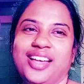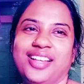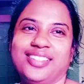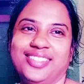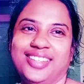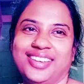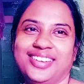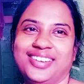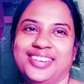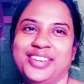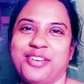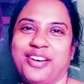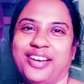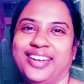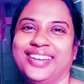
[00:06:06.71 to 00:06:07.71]
দেখি কি
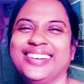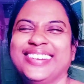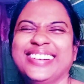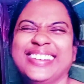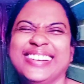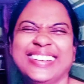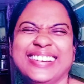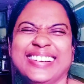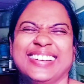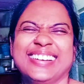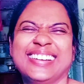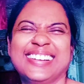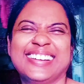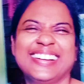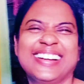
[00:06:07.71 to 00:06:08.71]
হয়
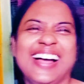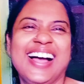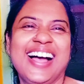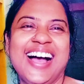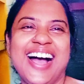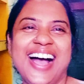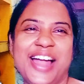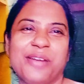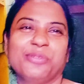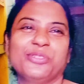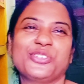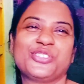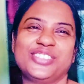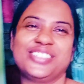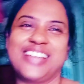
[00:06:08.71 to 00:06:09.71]
আর
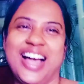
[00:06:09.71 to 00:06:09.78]
মুসুর ডাল